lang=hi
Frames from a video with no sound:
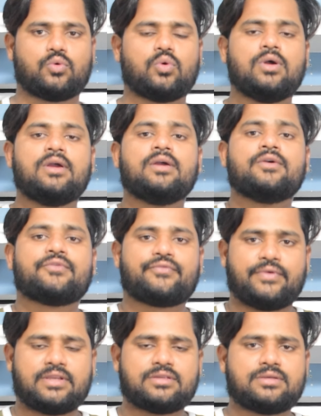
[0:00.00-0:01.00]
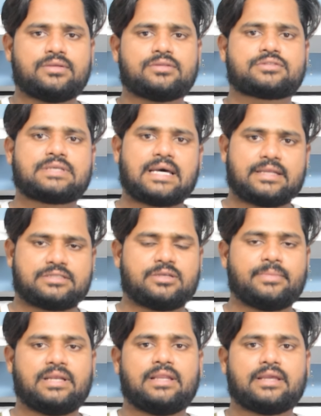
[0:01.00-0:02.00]
को फिर सारस
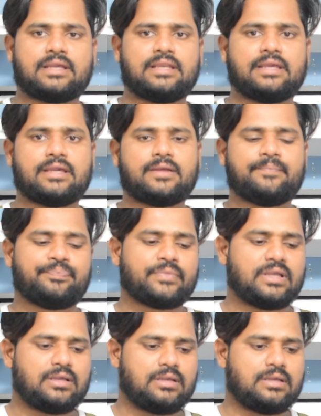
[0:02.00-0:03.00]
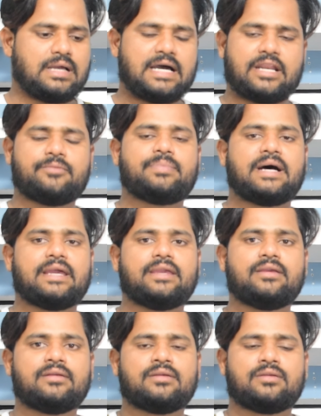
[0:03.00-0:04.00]
से मिलने के लिए आरिफ
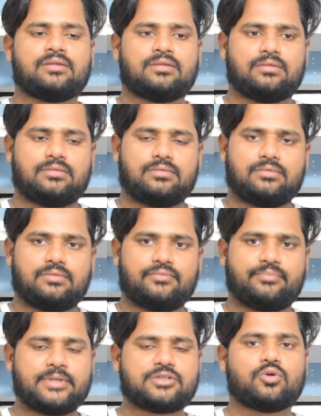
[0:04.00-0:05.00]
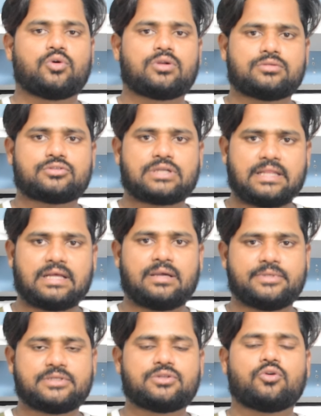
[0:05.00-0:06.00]
भाई बिजनौर शायद
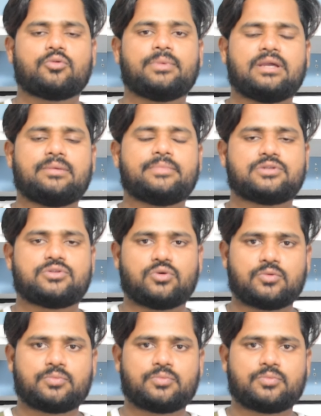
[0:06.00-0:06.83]
हाँ बिजनौर में है बिजनौर